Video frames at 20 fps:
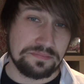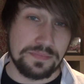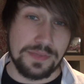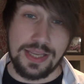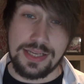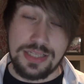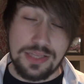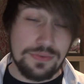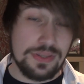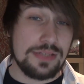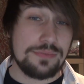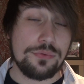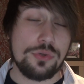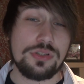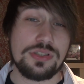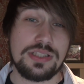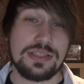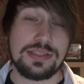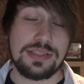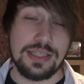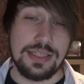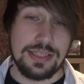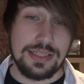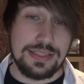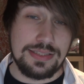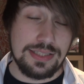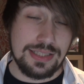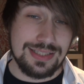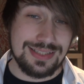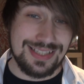Nein, hier werden wirklich
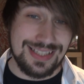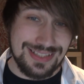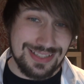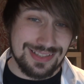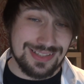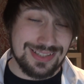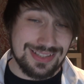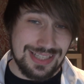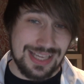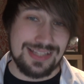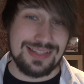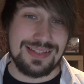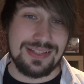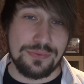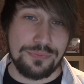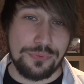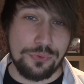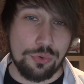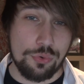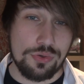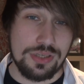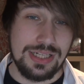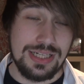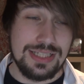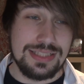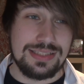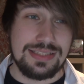interessante Stunts geflogen,